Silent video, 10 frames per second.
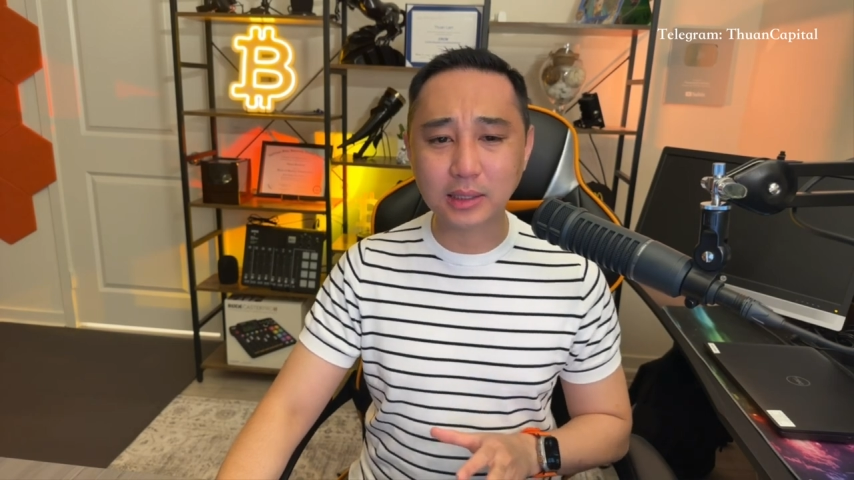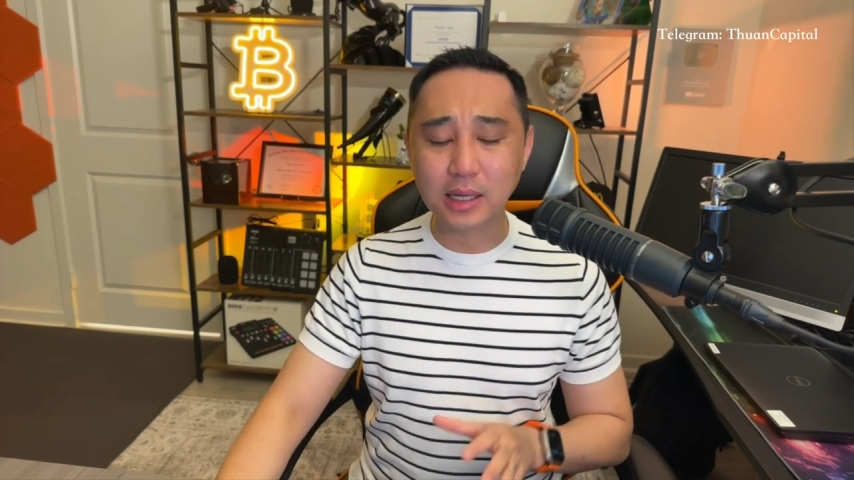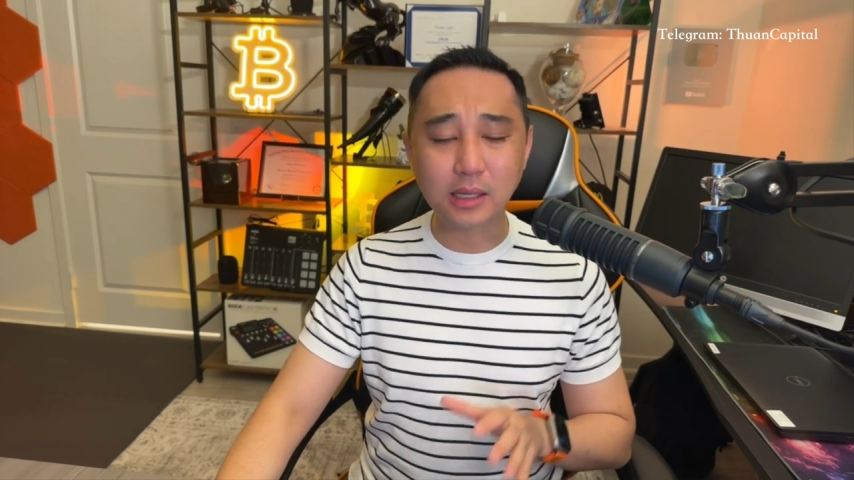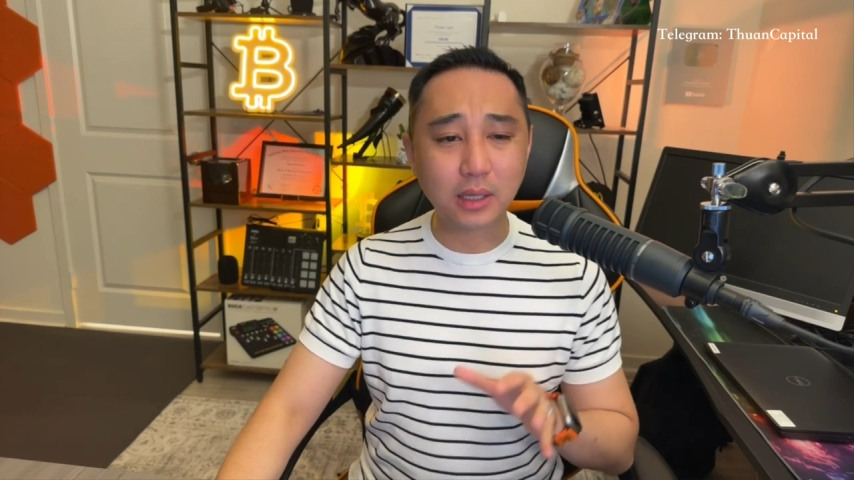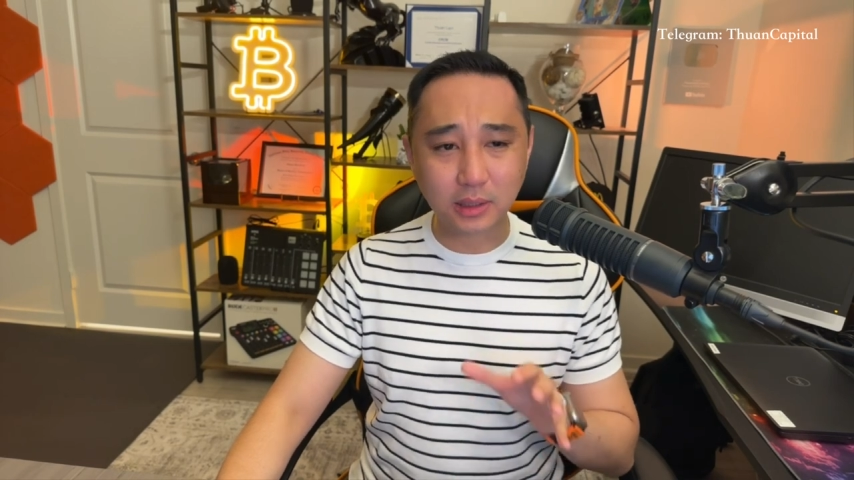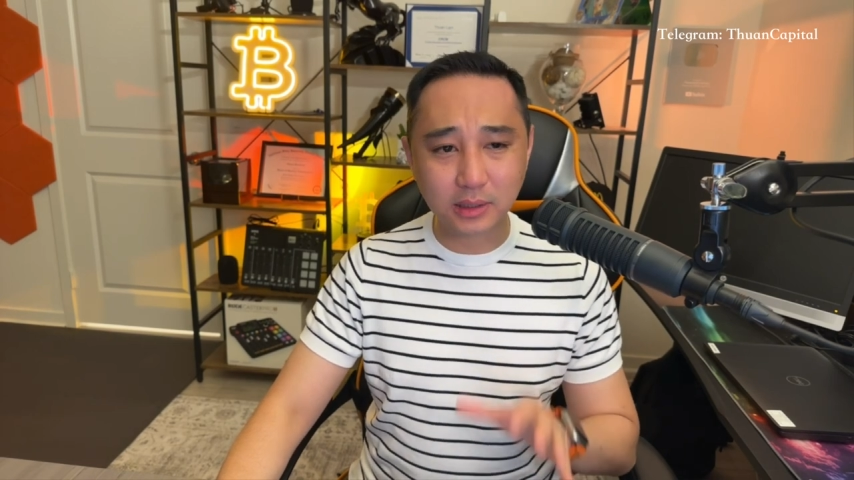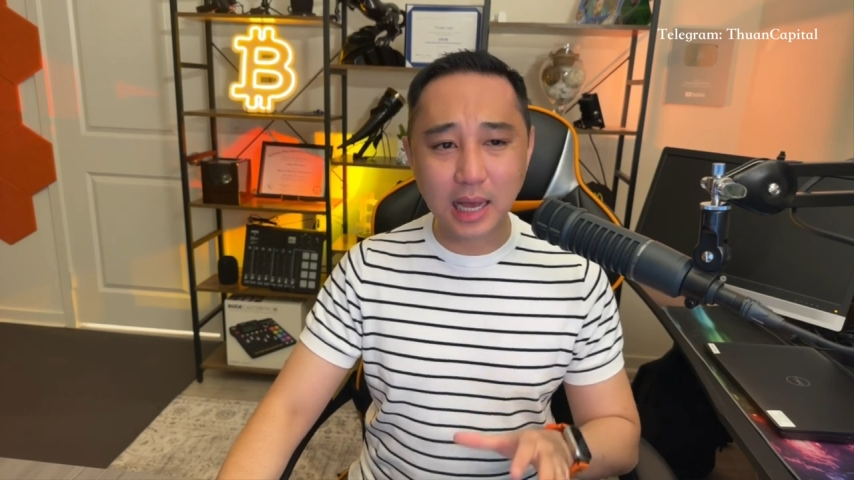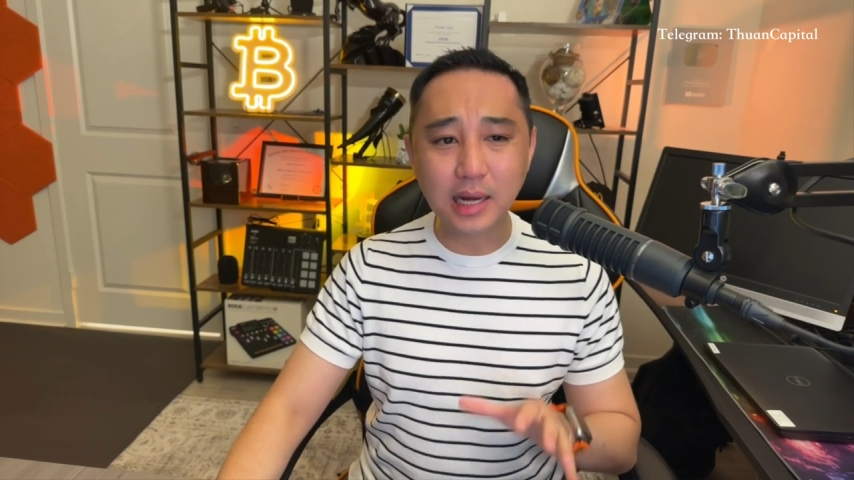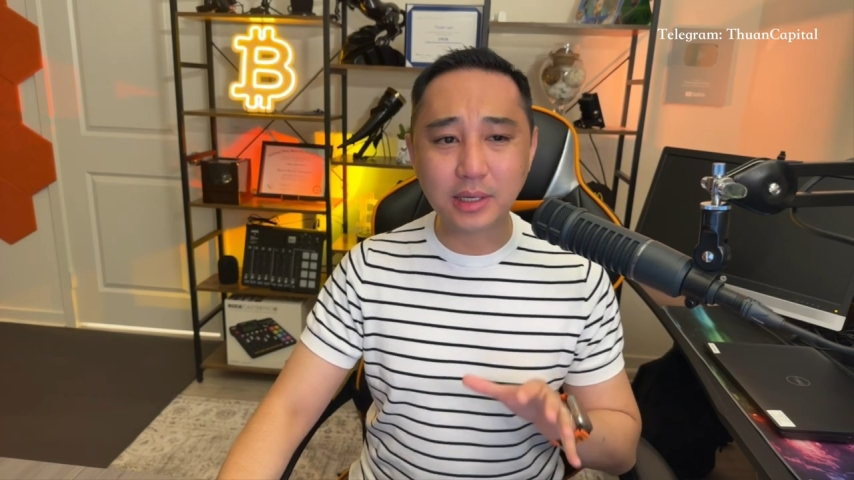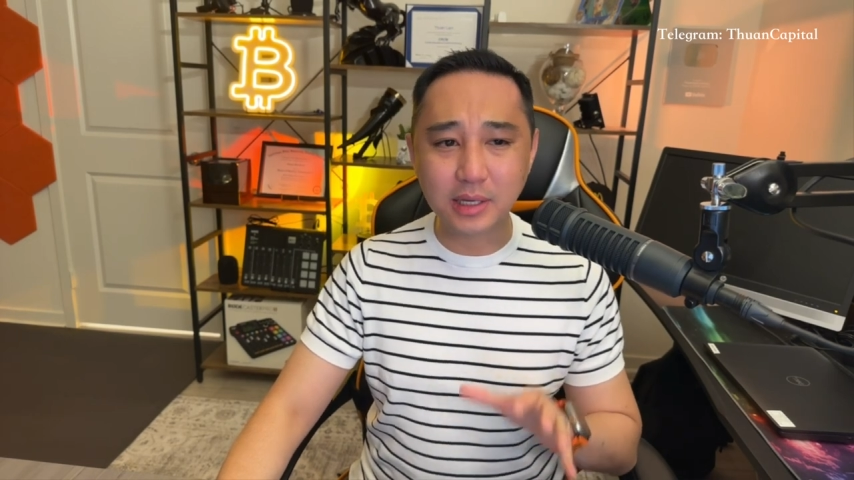thì thực
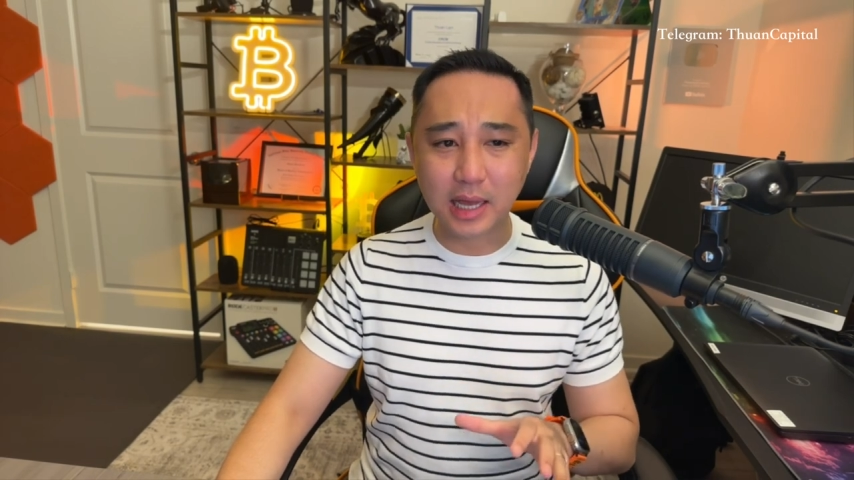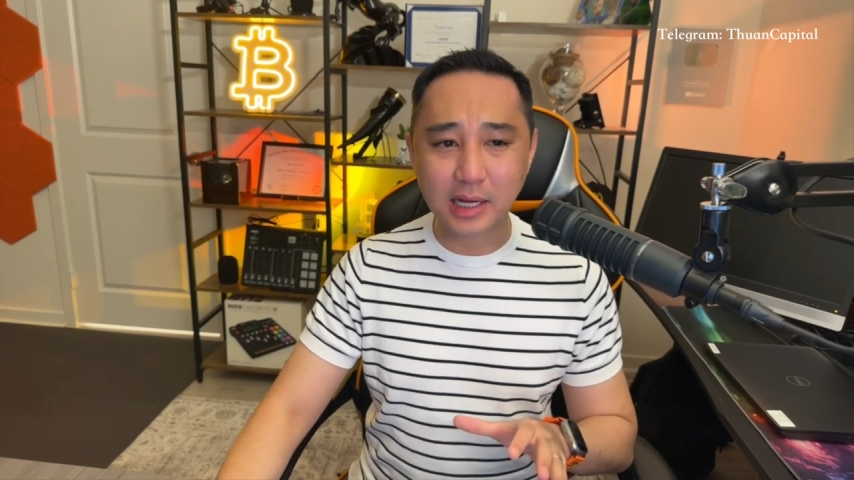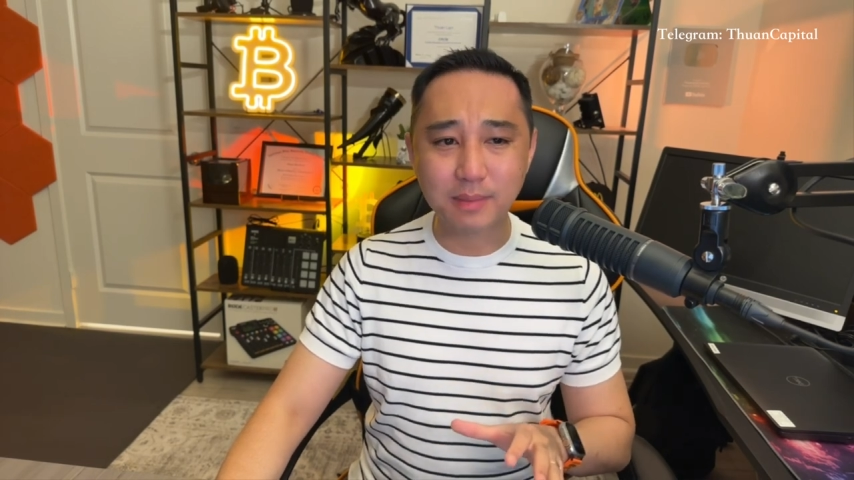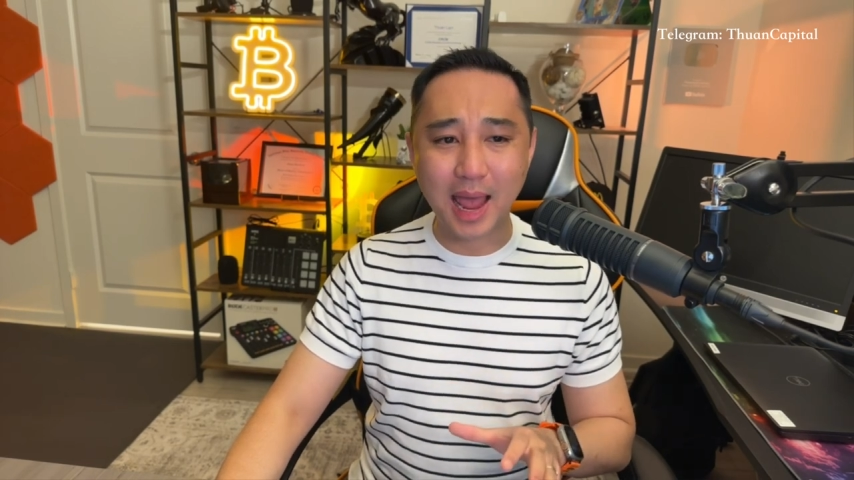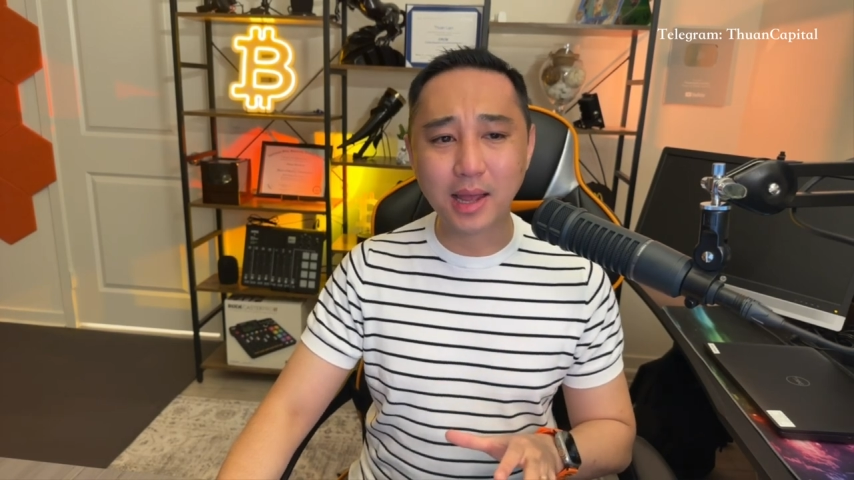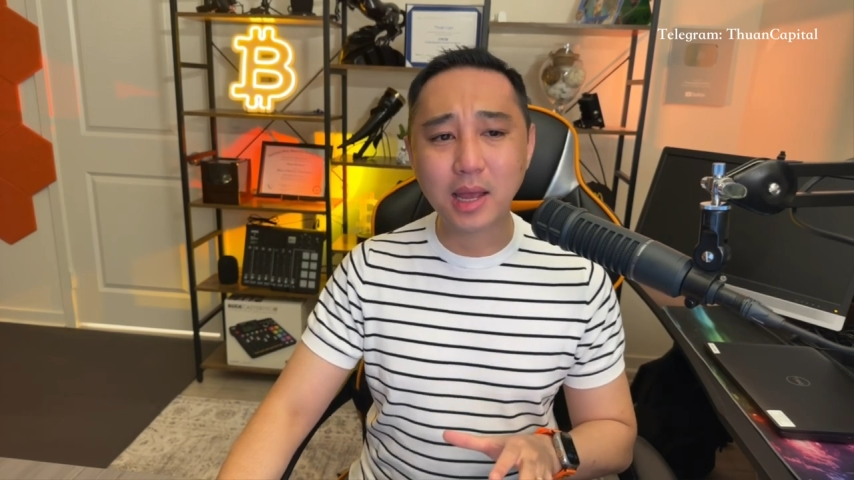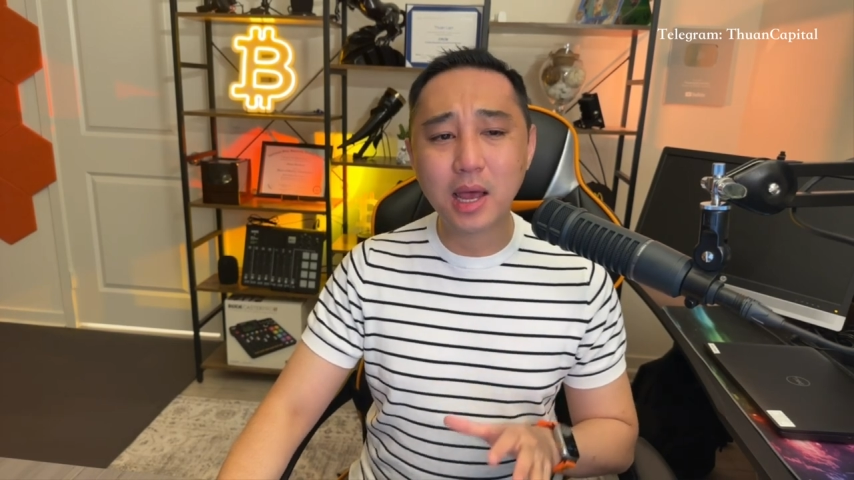tế là như vậy các bạn